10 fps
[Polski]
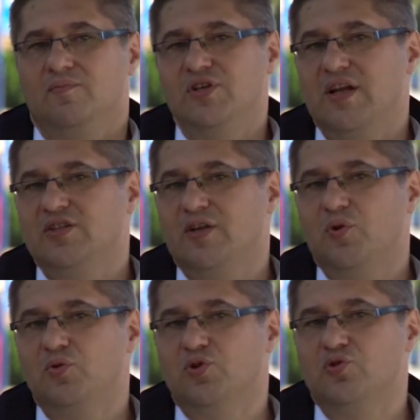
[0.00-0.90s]
Myślę, że
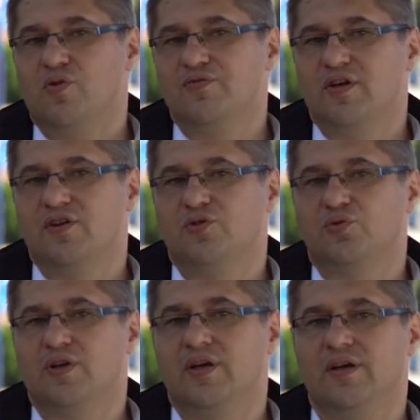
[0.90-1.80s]
był to człowiek,
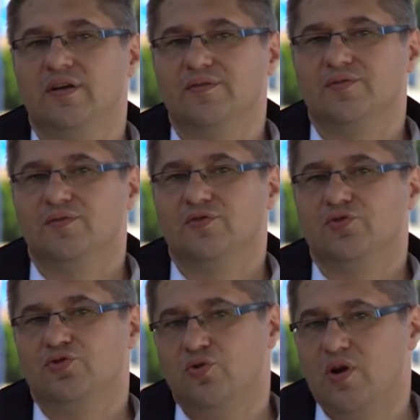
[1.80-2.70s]
który
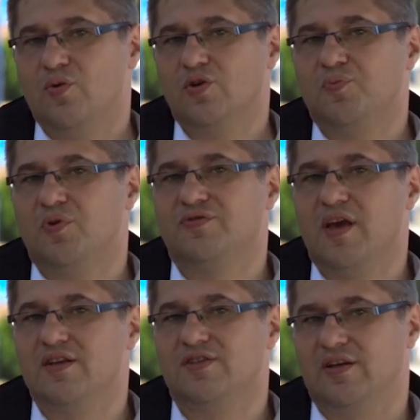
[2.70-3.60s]
szukał
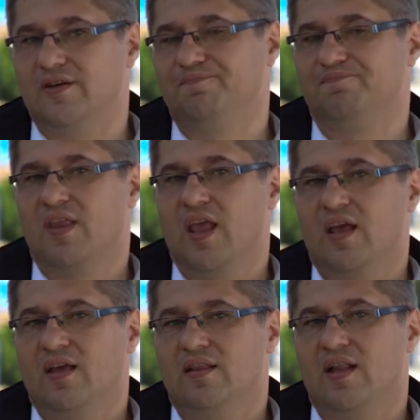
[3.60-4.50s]
odpowiedzi
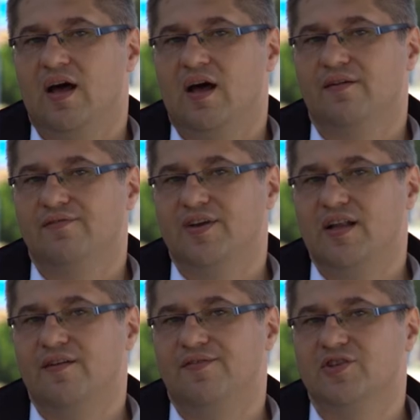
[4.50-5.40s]
na
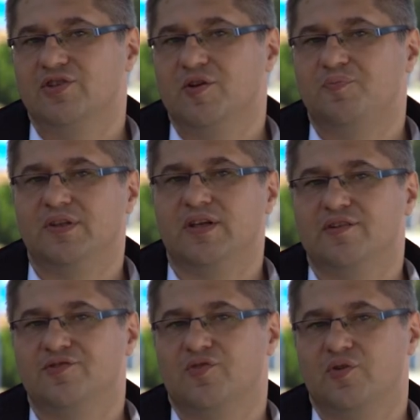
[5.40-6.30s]
wiele ważnych
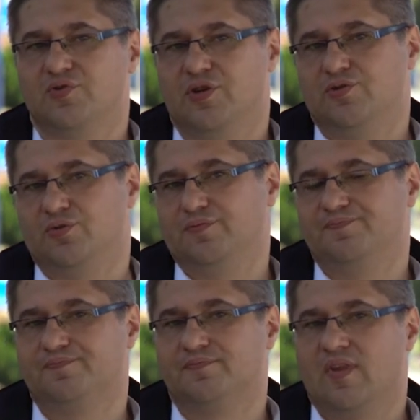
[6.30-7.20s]
pytań w swoim życiu.
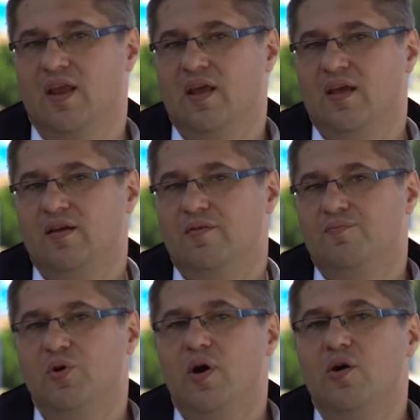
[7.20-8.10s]

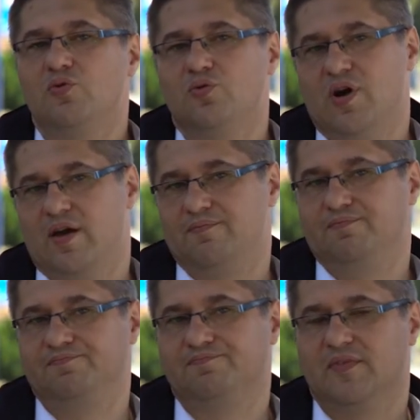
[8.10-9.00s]
Był eunuchem.
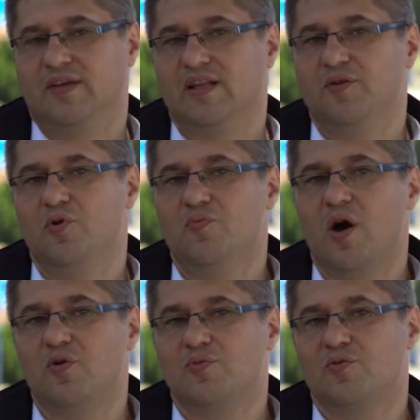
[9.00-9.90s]
Kiedy był
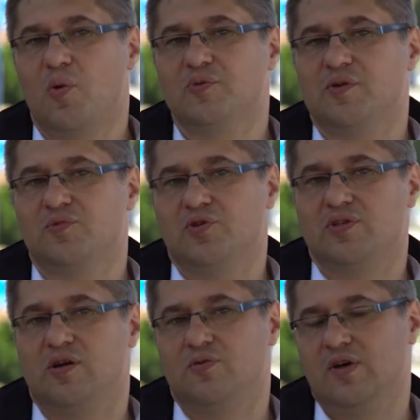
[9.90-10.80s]
małym chłopcem,
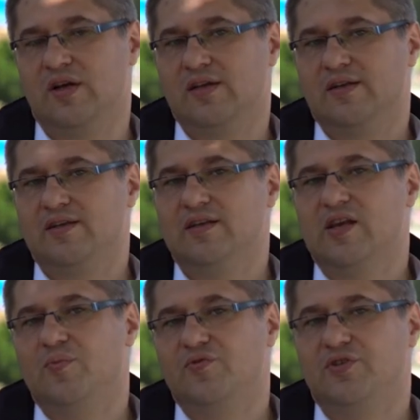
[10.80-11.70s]
został
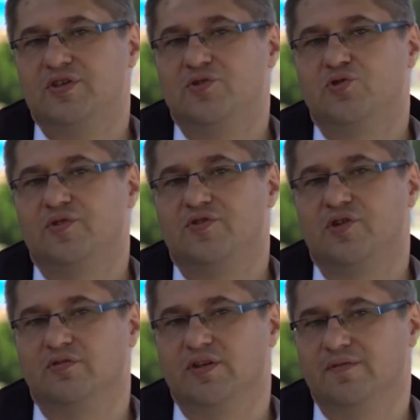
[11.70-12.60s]
niesamowicie
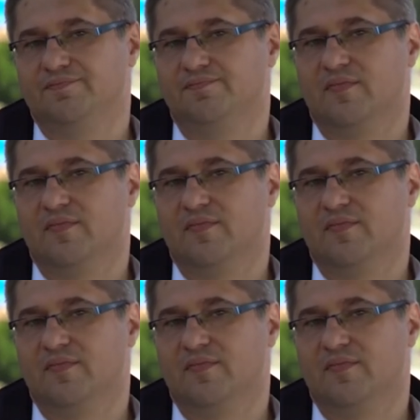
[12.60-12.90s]
skrzywdzony.